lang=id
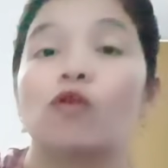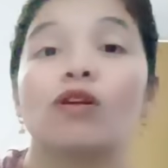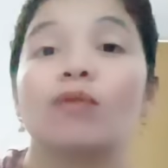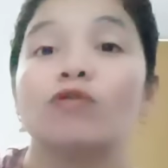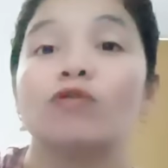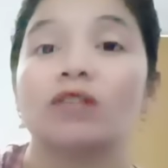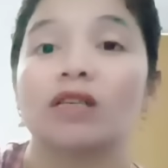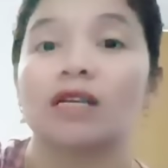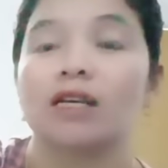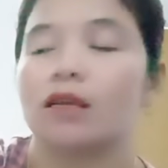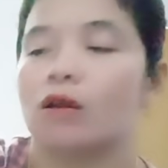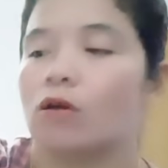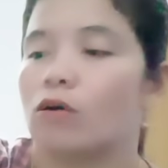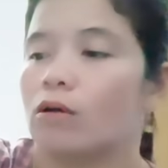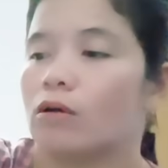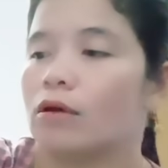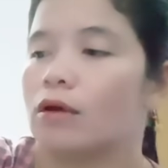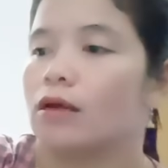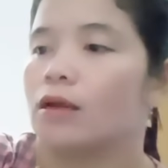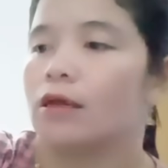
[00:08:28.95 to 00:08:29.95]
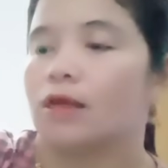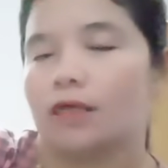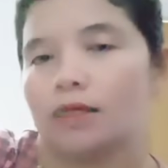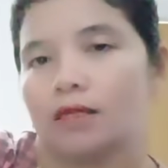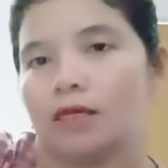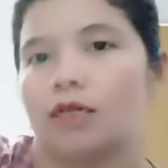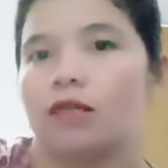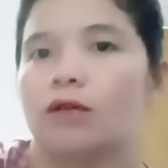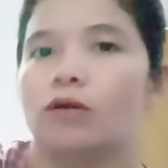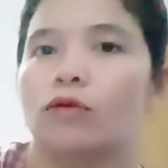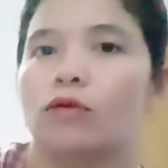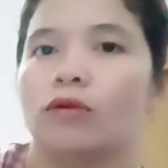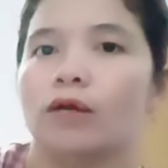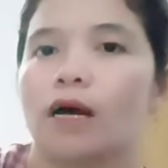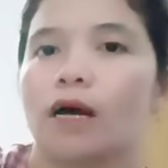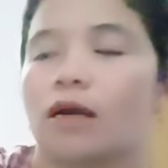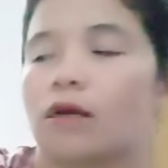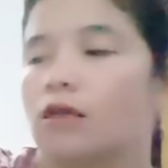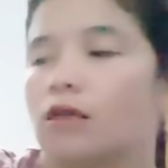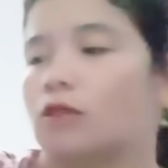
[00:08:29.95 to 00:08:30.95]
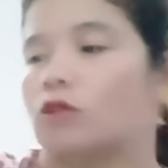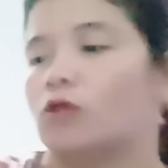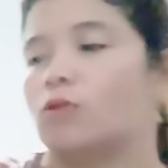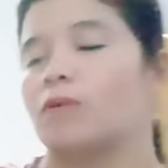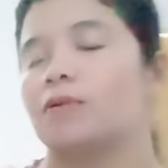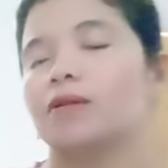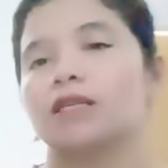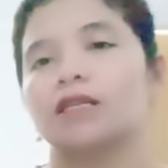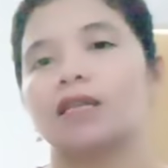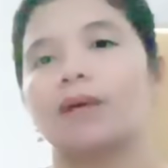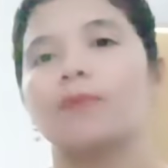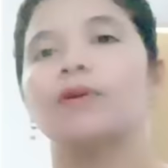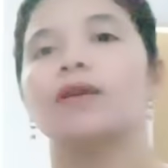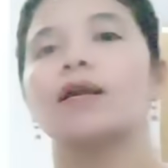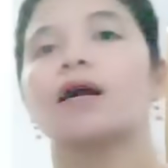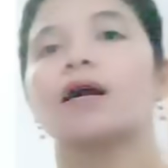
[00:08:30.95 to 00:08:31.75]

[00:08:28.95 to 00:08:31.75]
ribu sekilo jadi ya udah gitu pemirsa tapi dia